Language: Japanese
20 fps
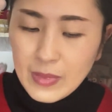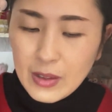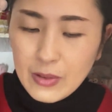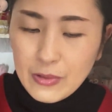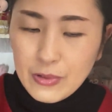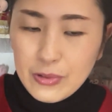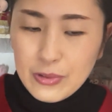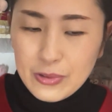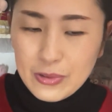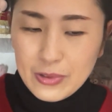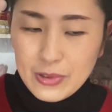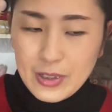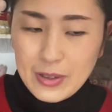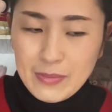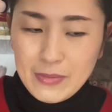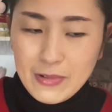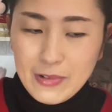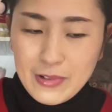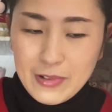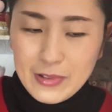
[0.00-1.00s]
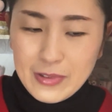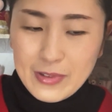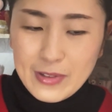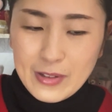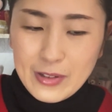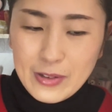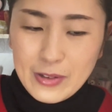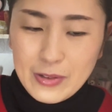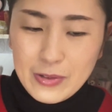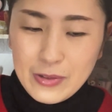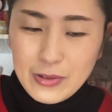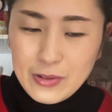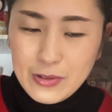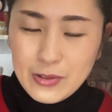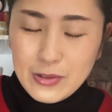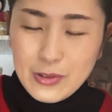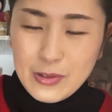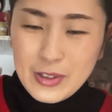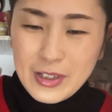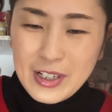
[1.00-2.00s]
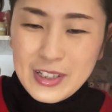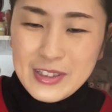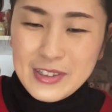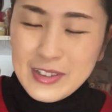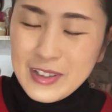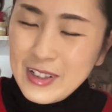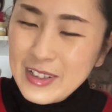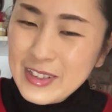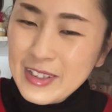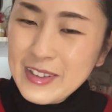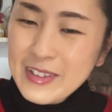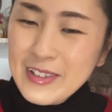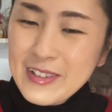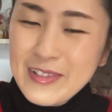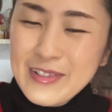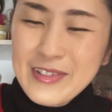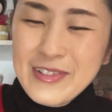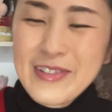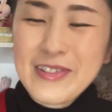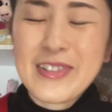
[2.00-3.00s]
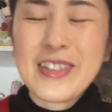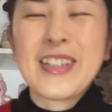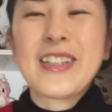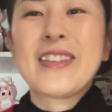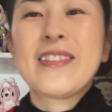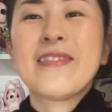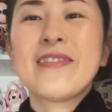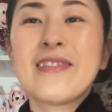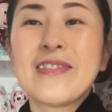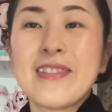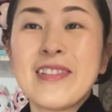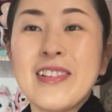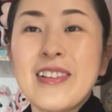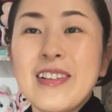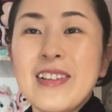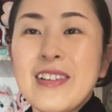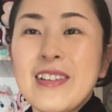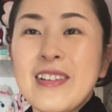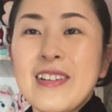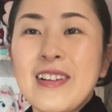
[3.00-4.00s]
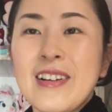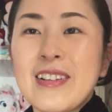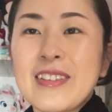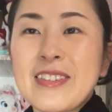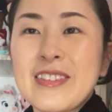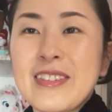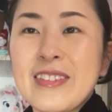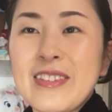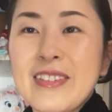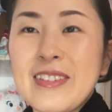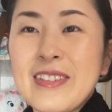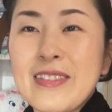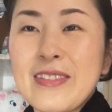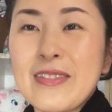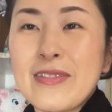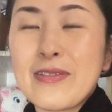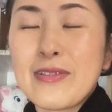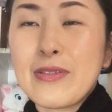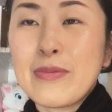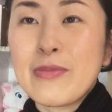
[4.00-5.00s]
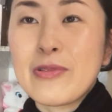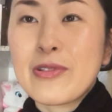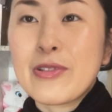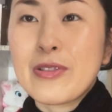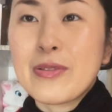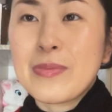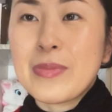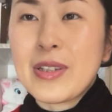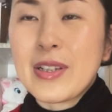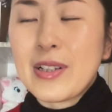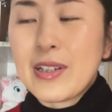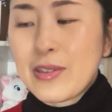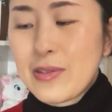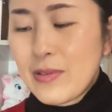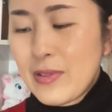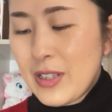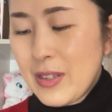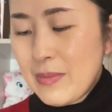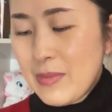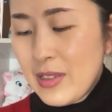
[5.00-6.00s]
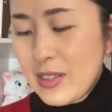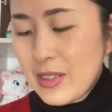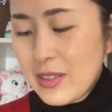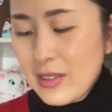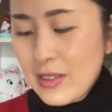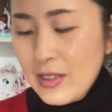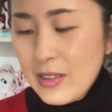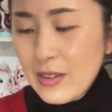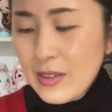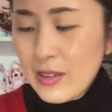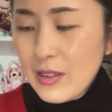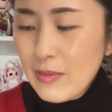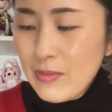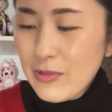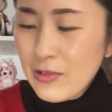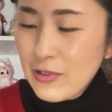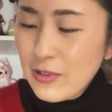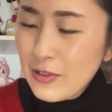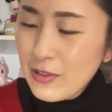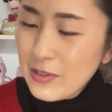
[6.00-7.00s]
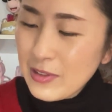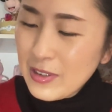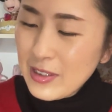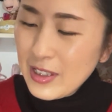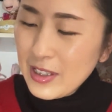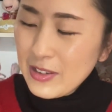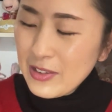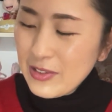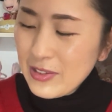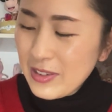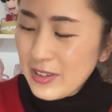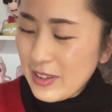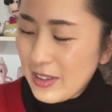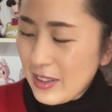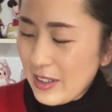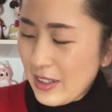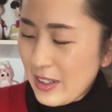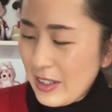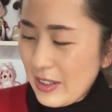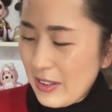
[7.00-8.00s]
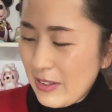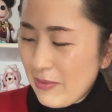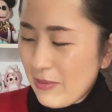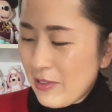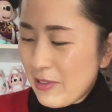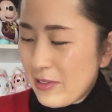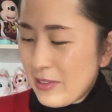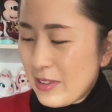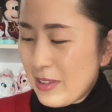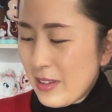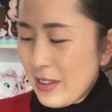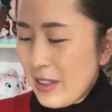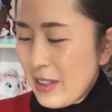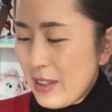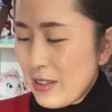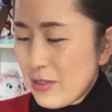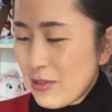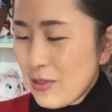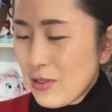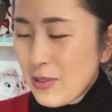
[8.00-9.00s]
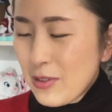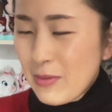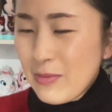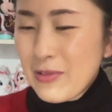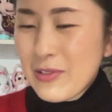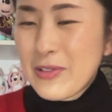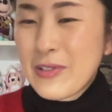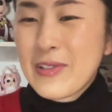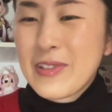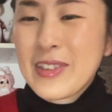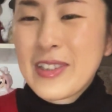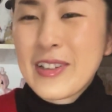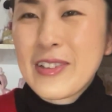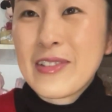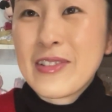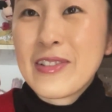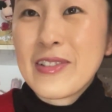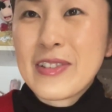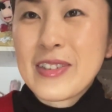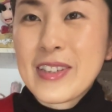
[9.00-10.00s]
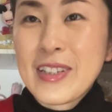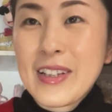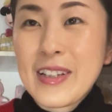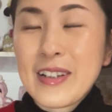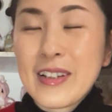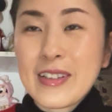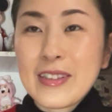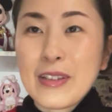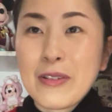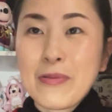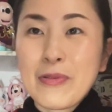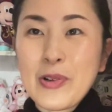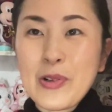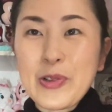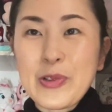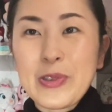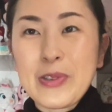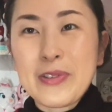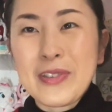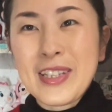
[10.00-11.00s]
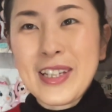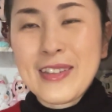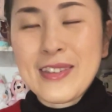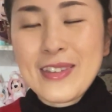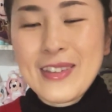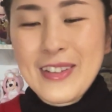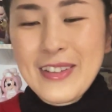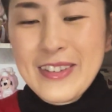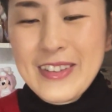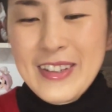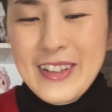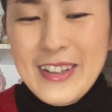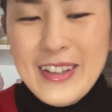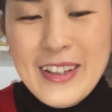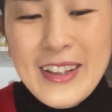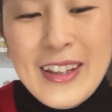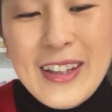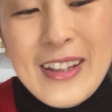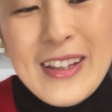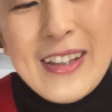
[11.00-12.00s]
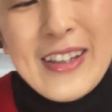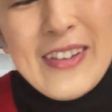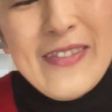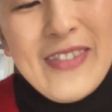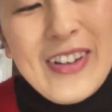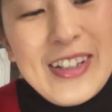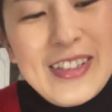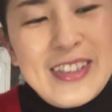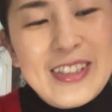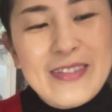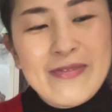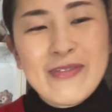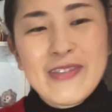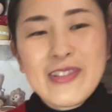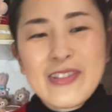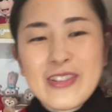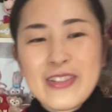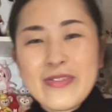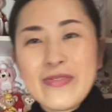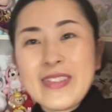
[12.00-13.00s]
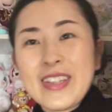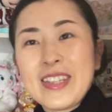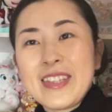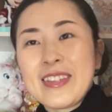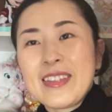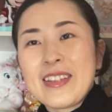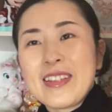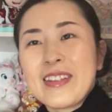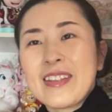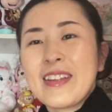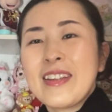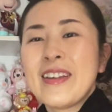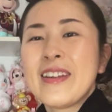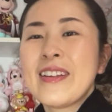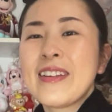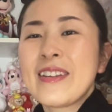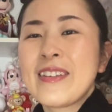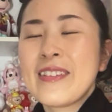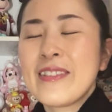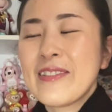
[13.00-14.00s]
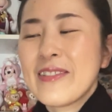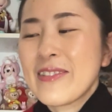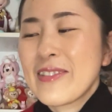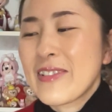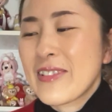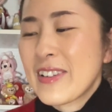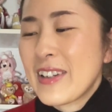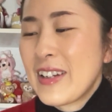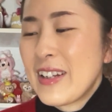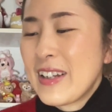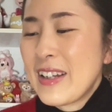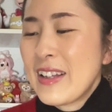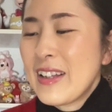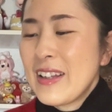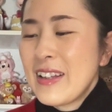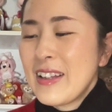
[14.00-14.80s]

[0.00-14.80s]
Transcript: 靴でもスカスカになるぐらいの足のむくみが取れました。で、むくんでるってもうずっとむくんでる状態がデフォルトだったんで、いまいちむくみっていうのが